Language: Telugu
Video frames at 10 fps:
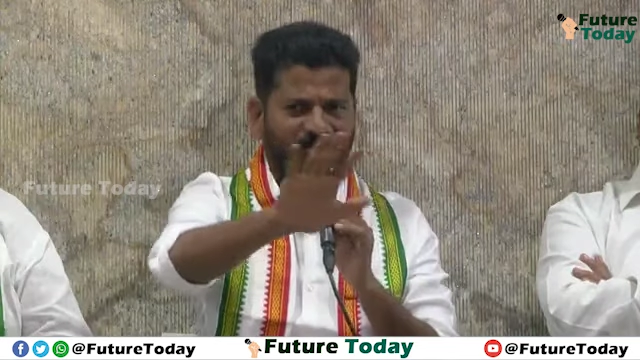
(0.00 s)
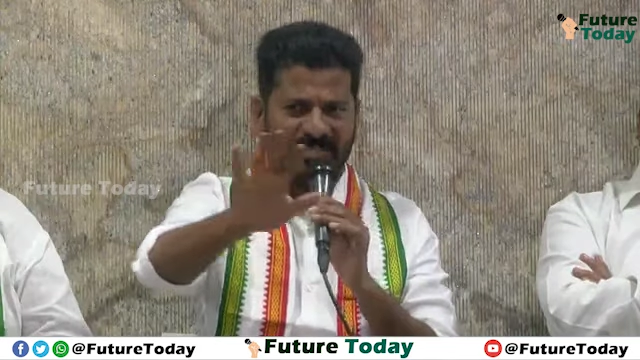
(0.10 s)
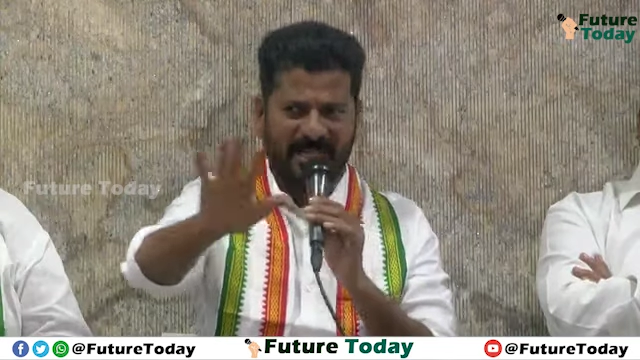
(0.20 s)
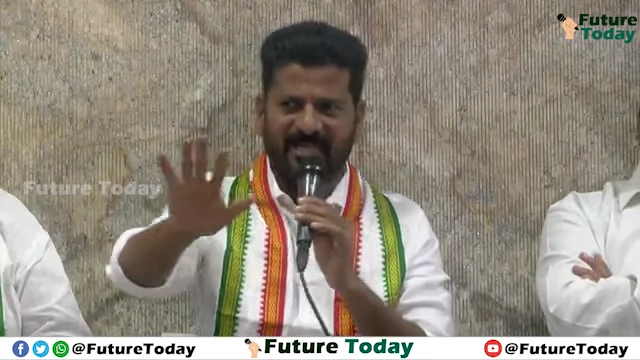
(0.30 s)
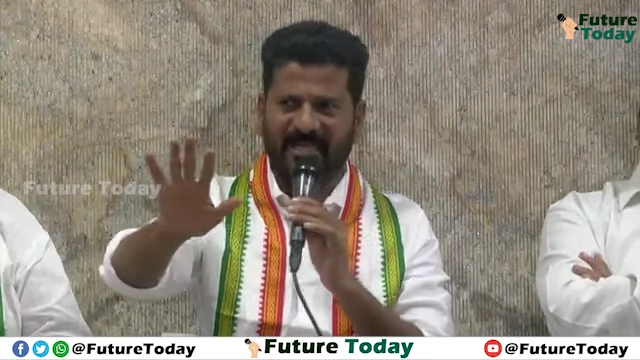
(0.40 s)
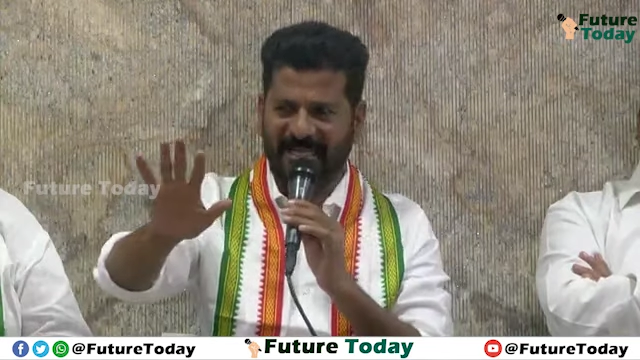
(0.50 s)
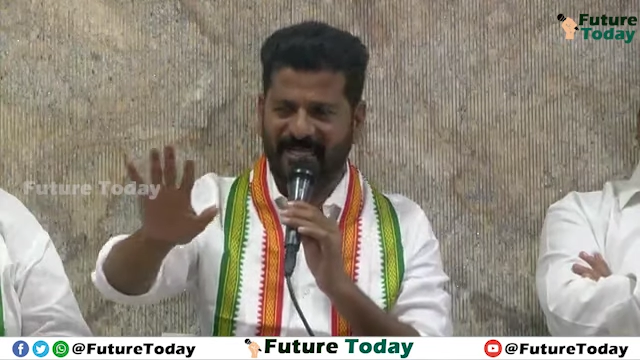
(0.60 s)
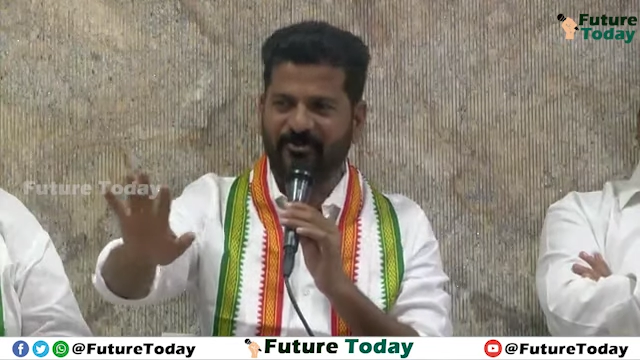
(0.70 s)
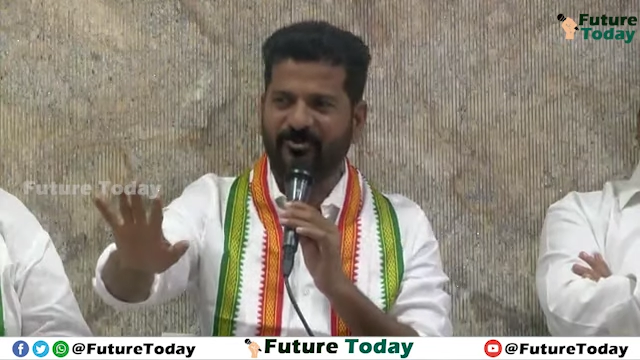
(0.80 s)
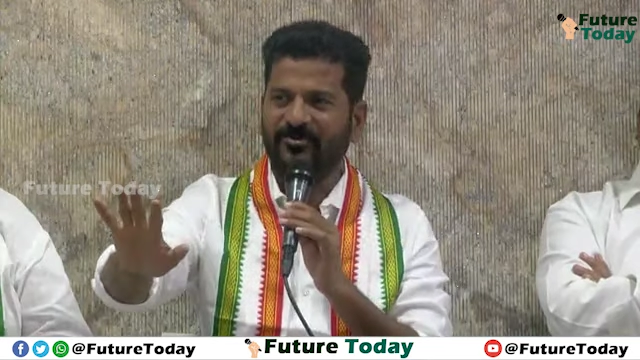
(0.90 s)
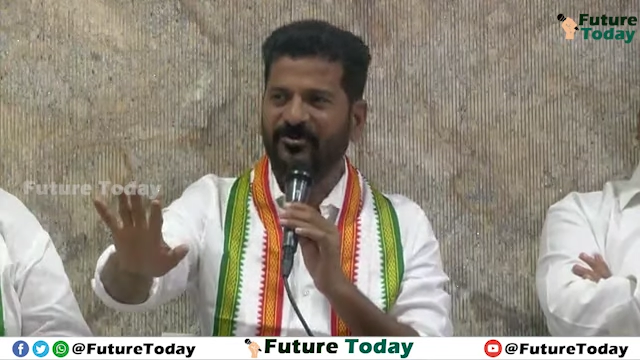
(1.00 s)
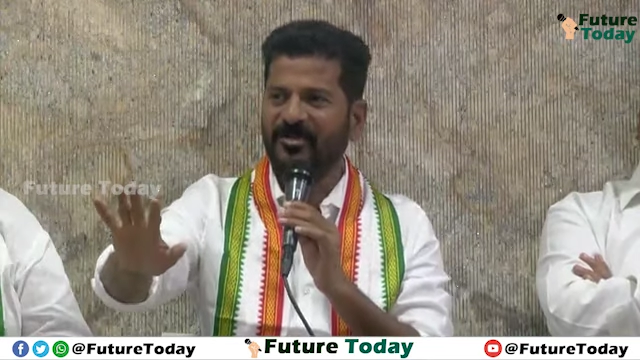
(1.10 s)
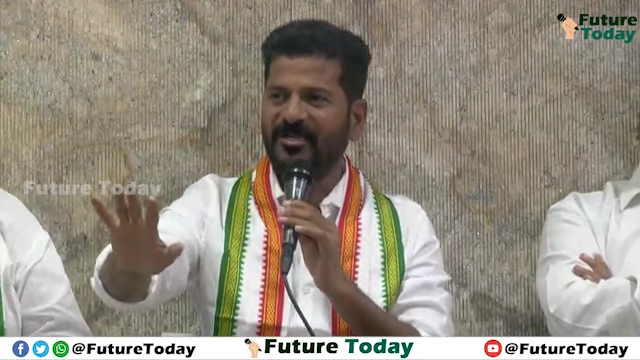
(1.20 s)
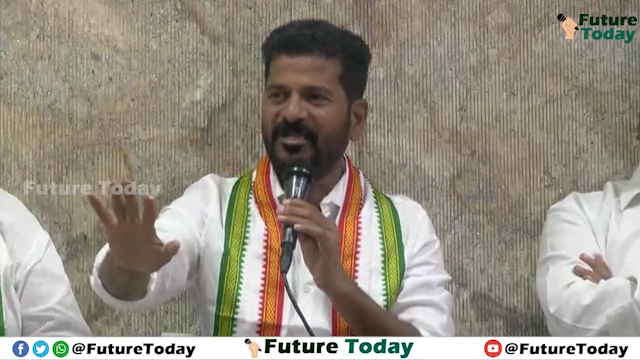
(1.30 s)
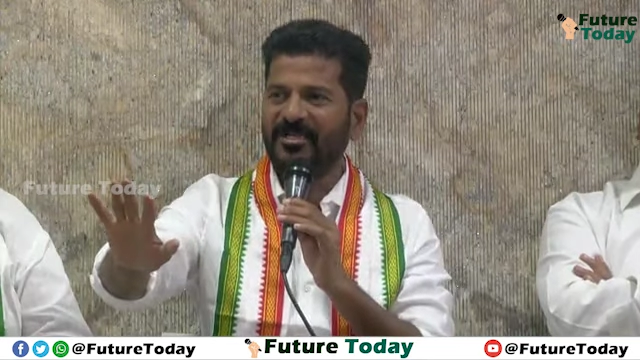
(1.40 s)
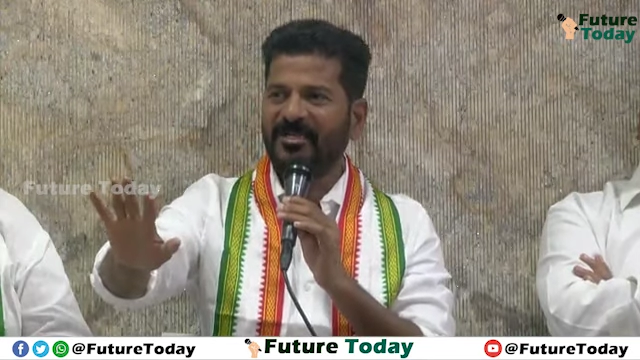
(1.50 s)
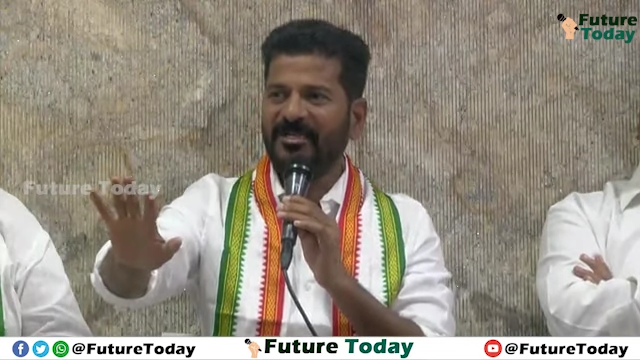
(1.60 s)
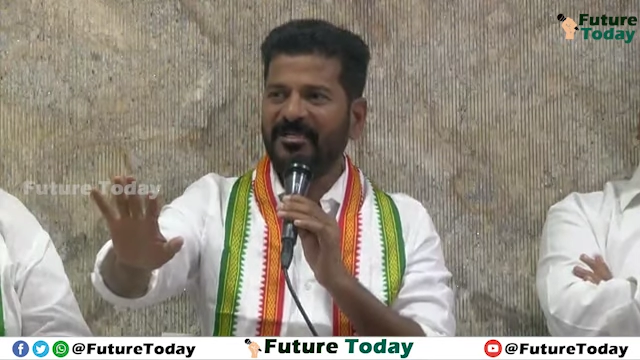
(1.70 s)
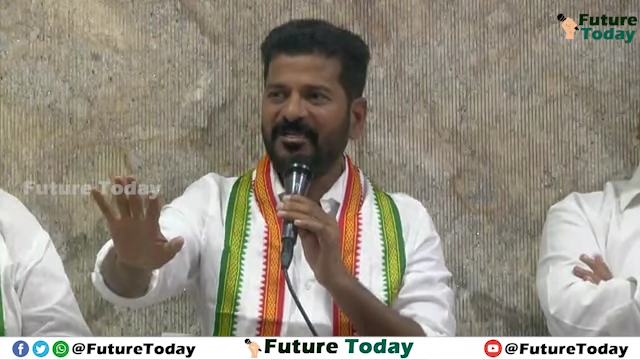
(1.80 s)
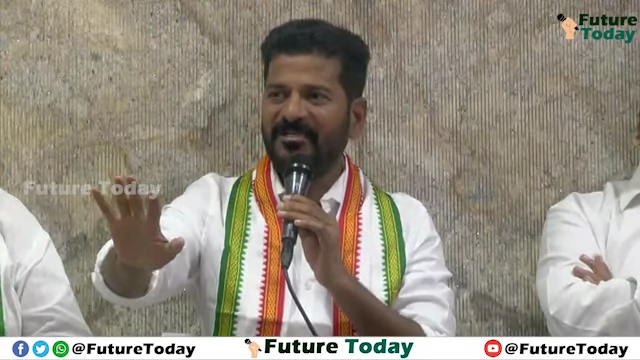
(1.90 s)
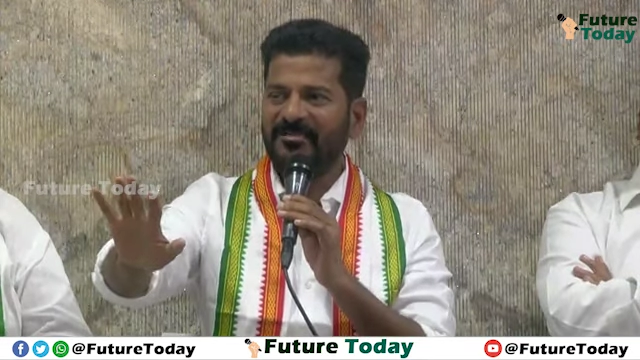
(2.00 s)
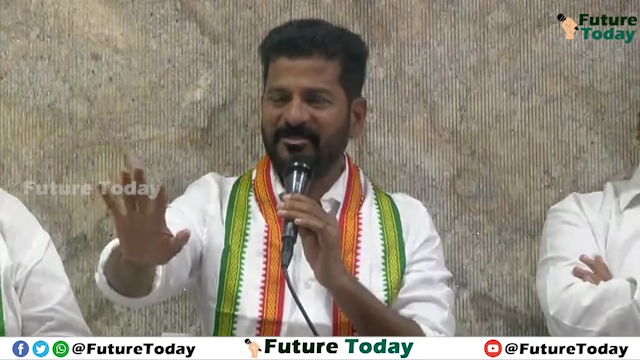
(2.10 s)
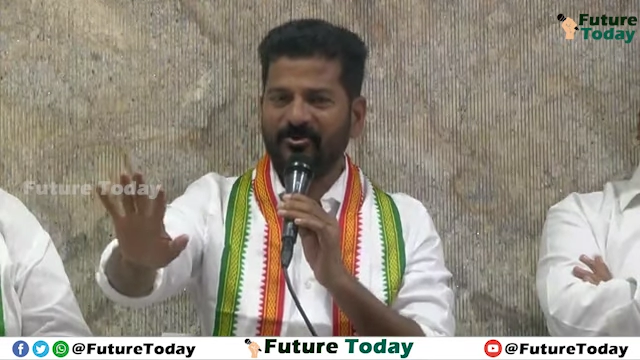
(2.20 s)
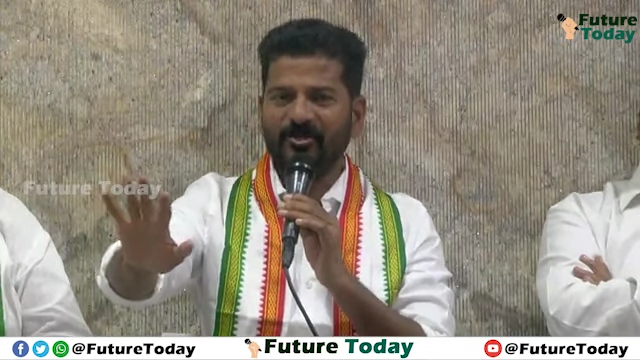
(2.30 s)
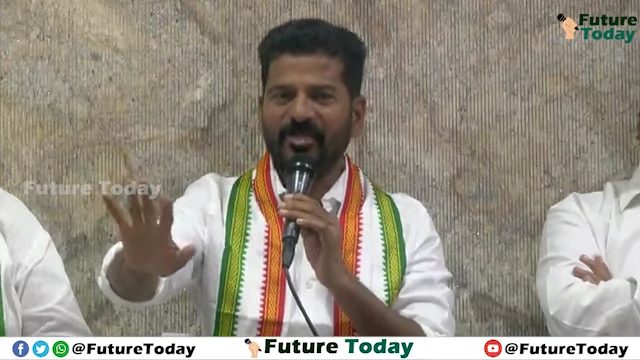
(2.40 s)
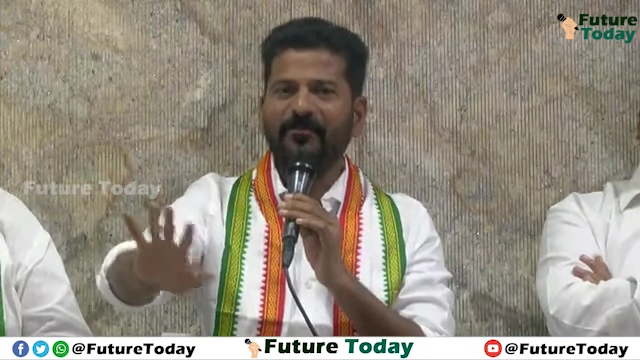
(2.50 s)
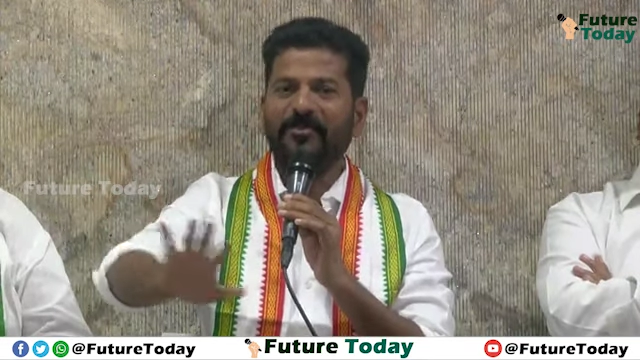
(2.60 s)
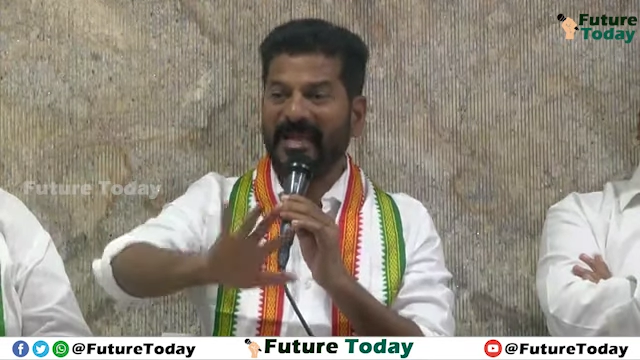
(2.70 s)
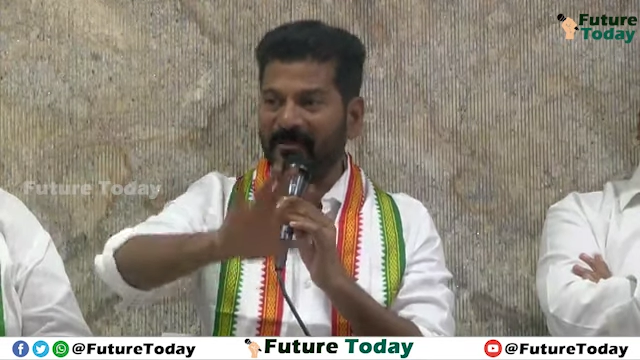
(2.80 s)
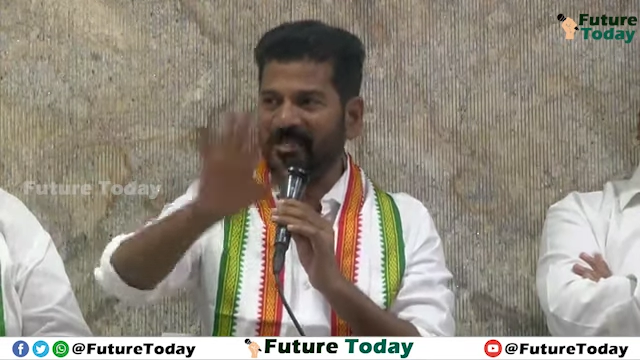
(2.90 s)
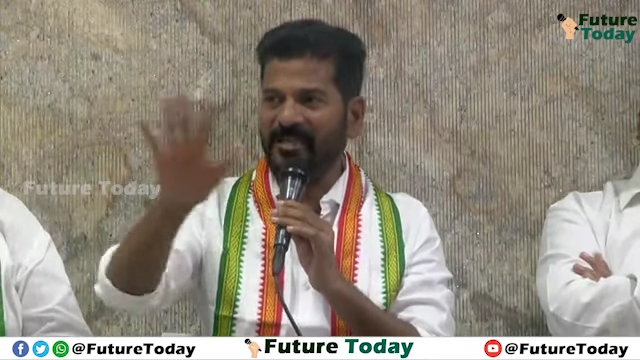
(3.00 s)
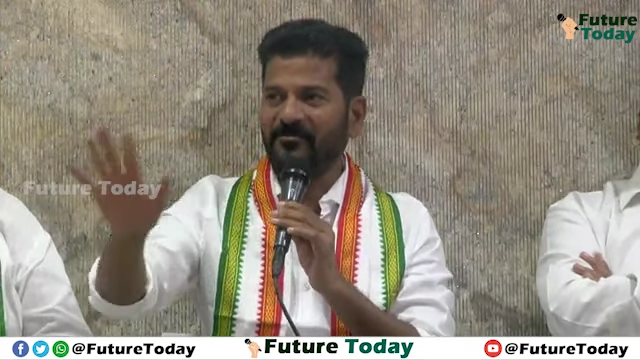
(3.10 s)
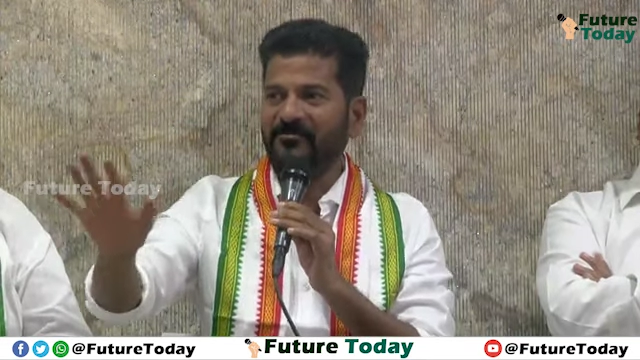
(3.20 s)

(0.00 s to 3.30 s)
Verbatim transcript: కోశాన లేదు దిస్ ఓన్లీ బ్లేమ్ గేమ్